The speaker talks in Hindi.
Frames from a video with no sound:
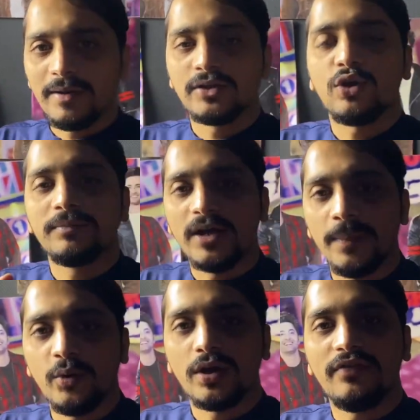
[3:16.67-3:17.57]
बाबर इनको आप
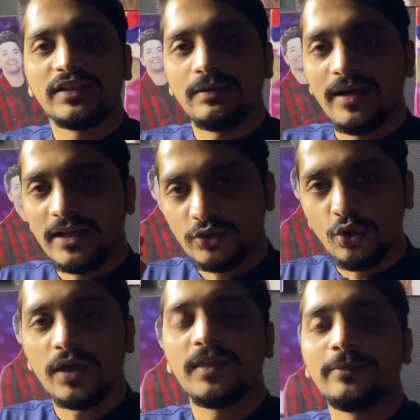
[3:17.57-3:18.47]
जानते होंगे फैसल भाई के
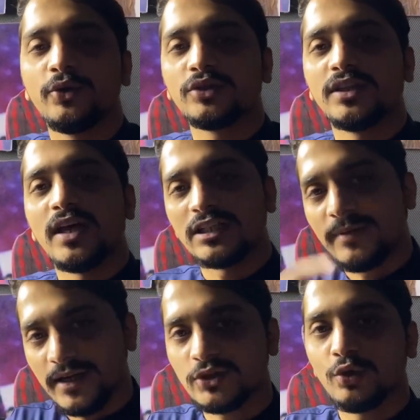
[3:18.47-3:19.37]
शो के अंदर भी होते थे
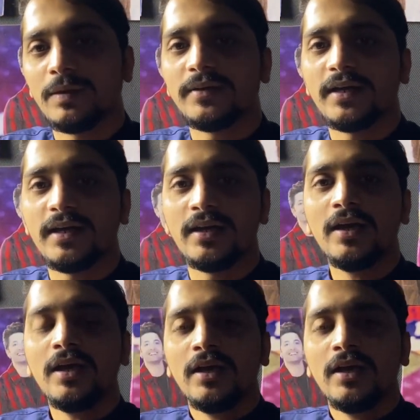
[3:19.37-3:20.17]
दानिश भाई के शो में भी ये हैं